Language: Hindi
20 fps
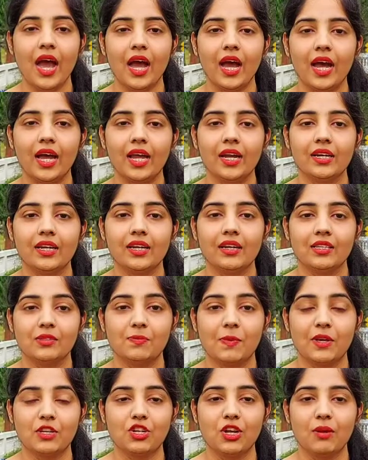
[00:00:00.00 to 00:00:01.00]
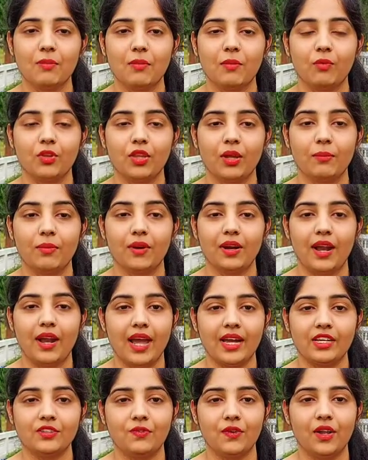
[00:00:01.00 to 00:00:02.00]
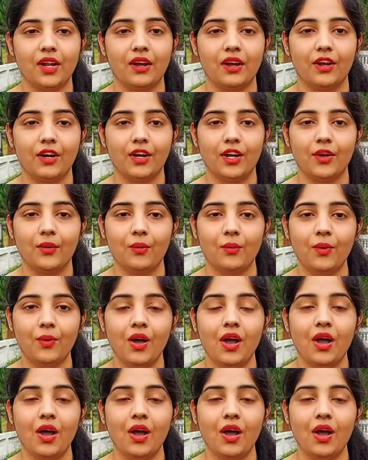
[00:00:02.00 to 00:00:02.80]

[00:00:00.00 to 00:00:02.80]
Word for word: एंड स्पेशली मैं बहुत अब रिलैक्स फील कर रही हूँ